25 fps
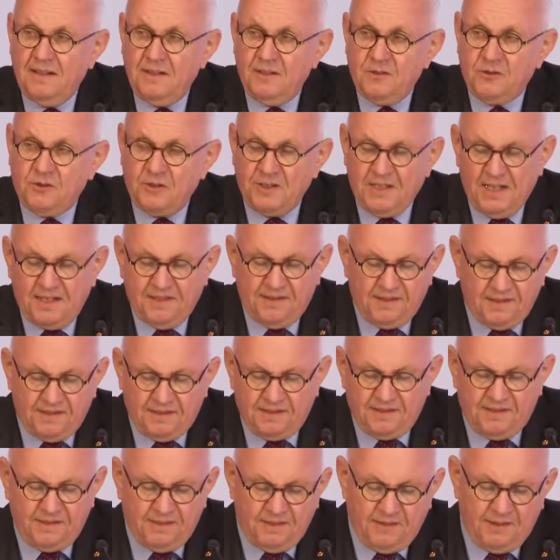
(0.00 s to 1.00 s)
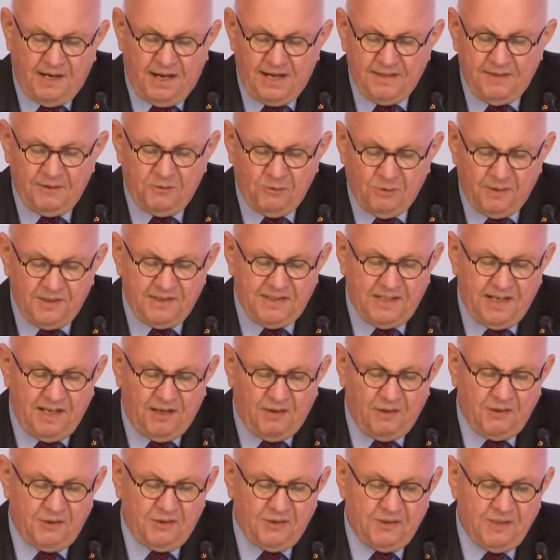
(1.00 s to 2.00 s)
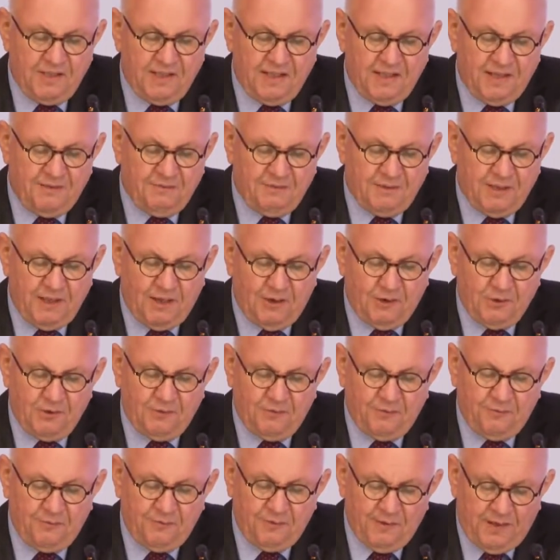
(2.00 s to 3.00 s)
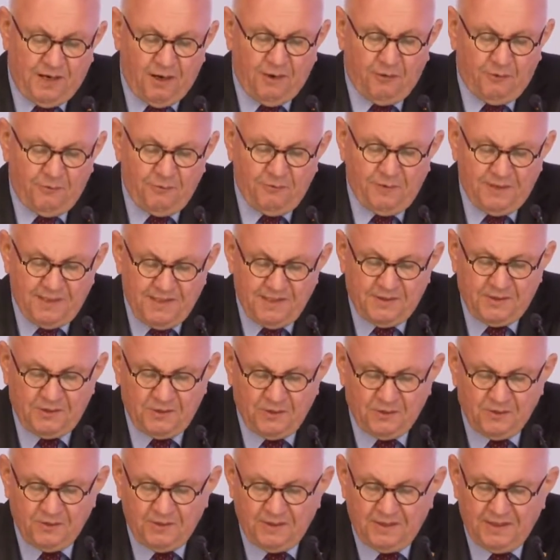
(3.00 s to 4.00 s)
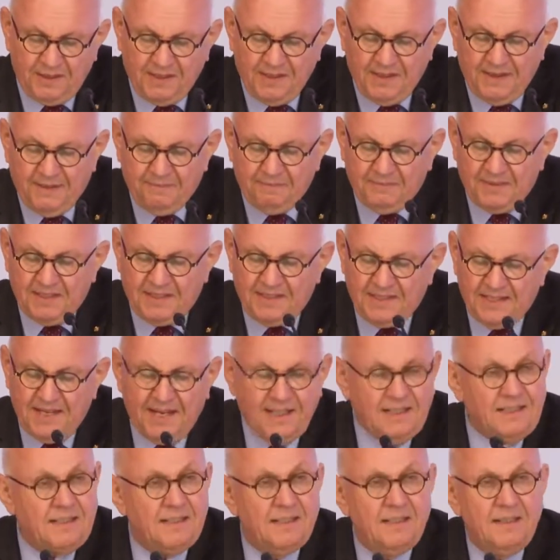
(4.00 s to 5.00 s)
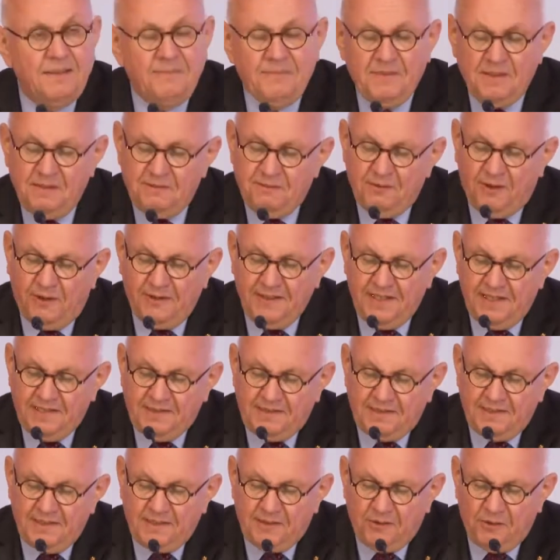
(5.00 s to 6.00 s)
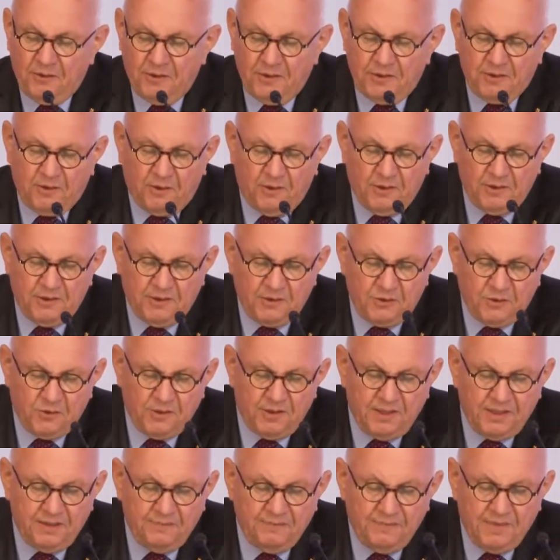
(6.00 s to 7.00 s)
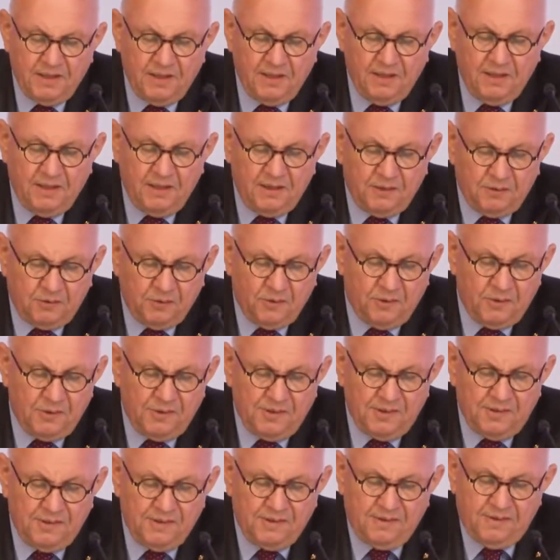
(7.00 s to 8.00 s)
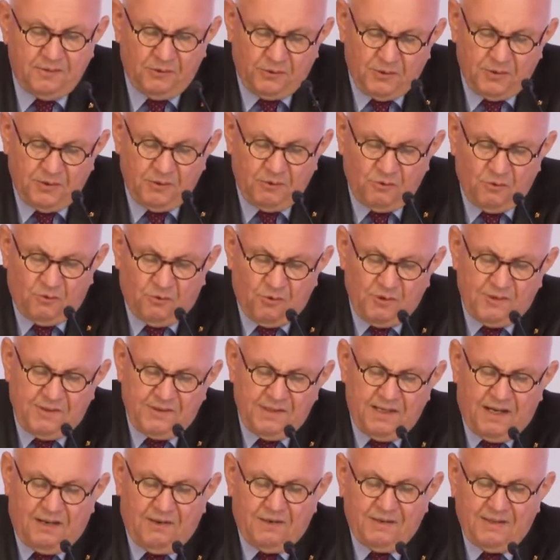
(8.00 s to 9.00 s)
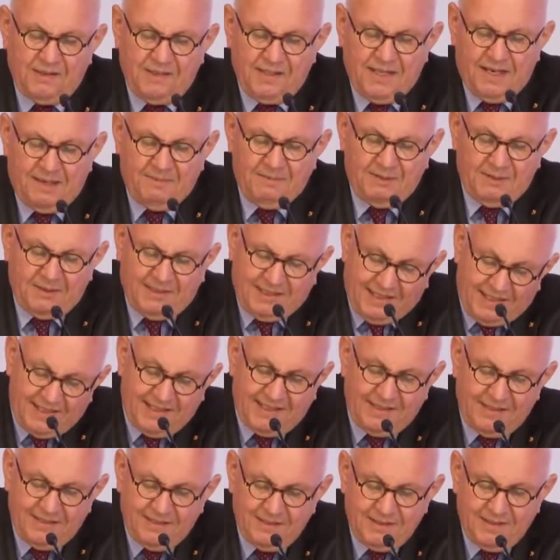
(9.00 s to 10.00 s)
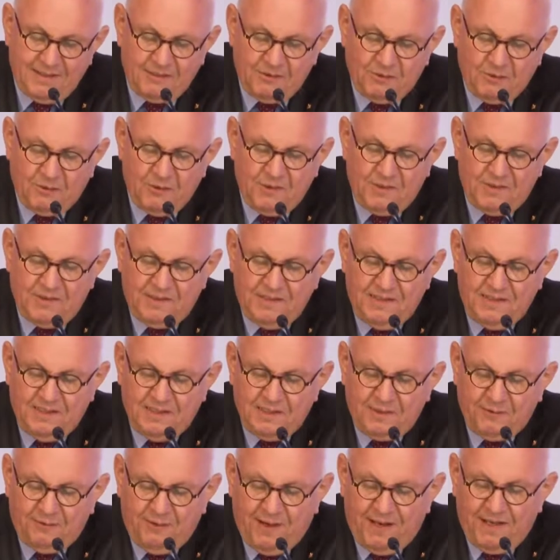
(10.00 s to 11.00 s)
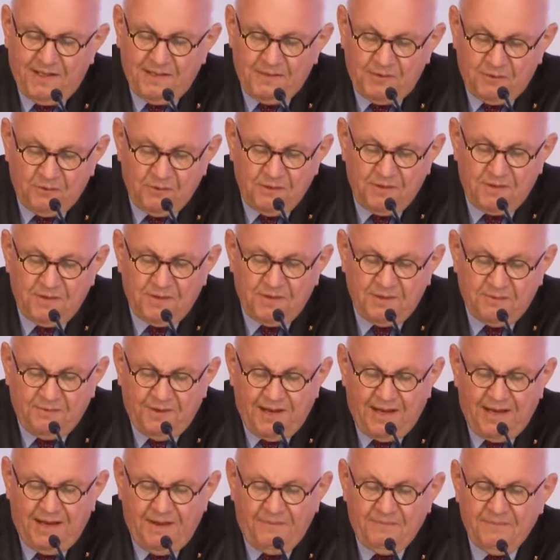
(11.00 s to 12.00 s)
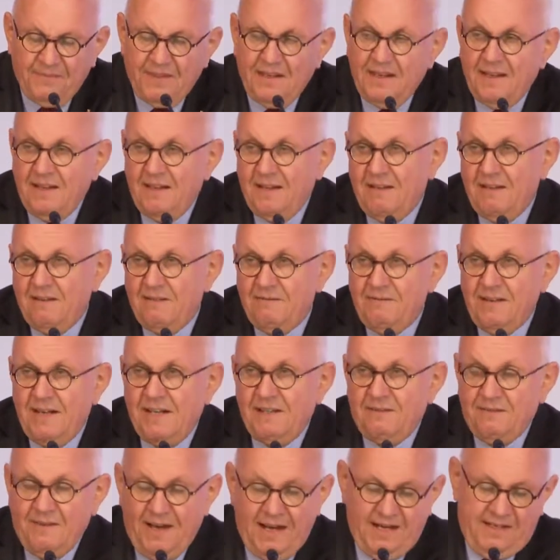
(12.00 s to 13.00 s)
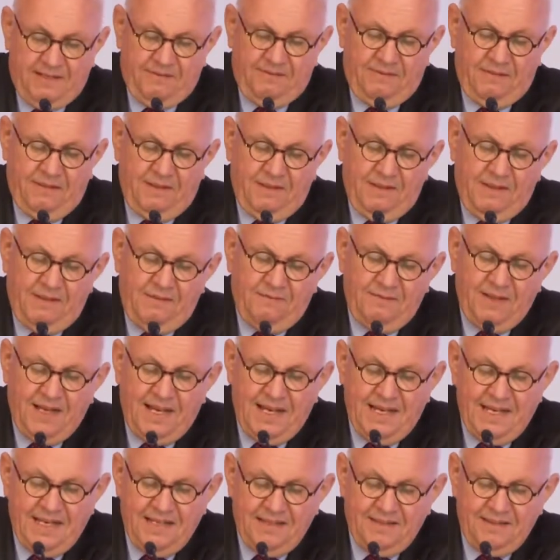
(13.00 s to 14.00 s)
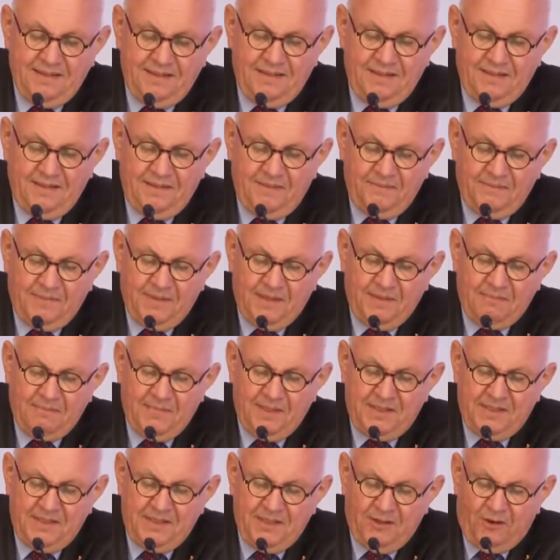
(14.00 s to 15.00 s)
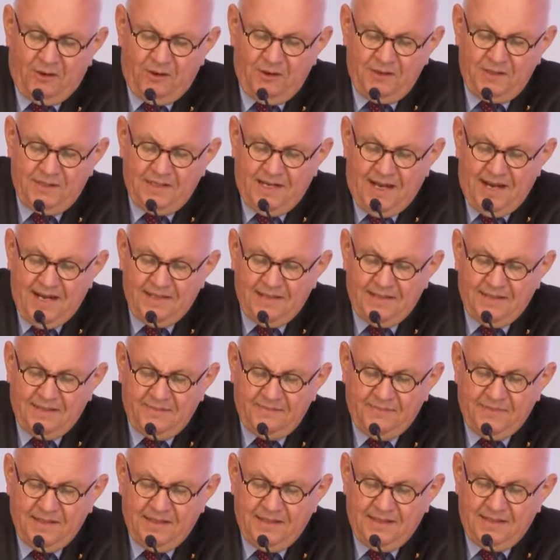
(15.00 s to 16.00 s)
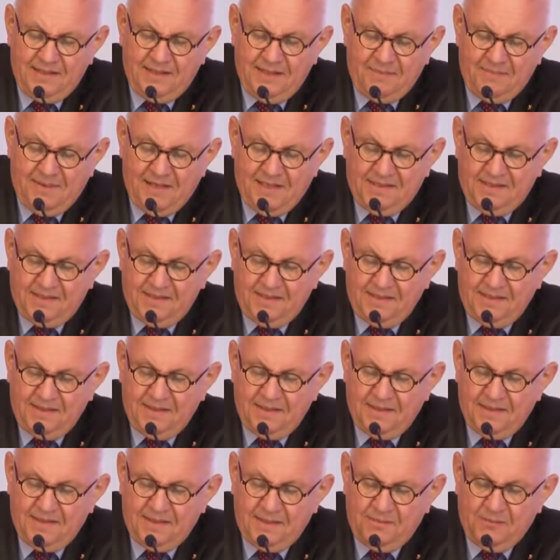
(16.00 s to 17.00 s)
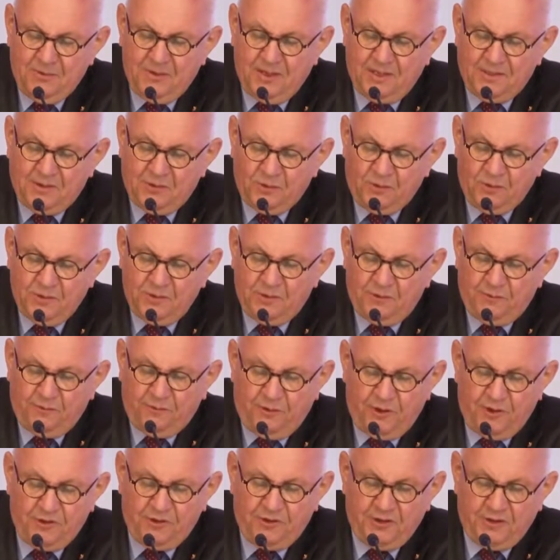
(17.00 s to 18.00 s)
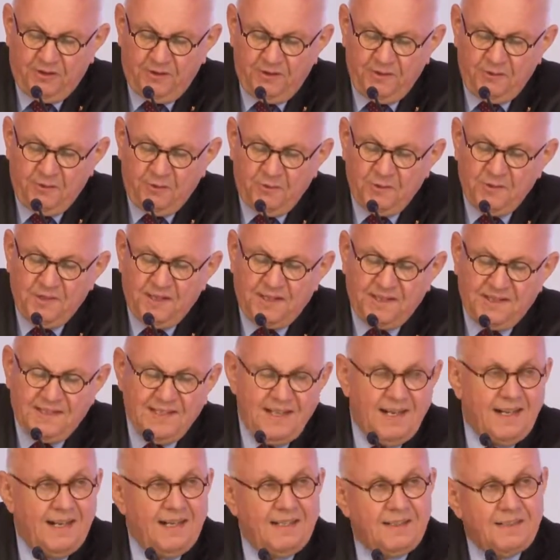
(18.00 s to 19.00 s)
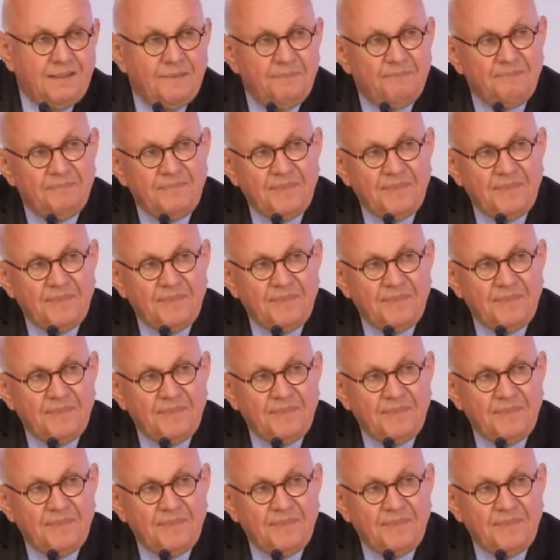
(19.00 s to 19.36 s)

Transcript: Schon das ist eine nur sehr ausschnitthafte Auflistung, die zeigt, Frau Nestler gehört heute zu den größten, zu den großen Ausnahmetalenten, den größten ihres Faches und zwar weltweit. Wir ehren mit ihr heute eine der besten Simulationsforscherinnen unserer Zeit,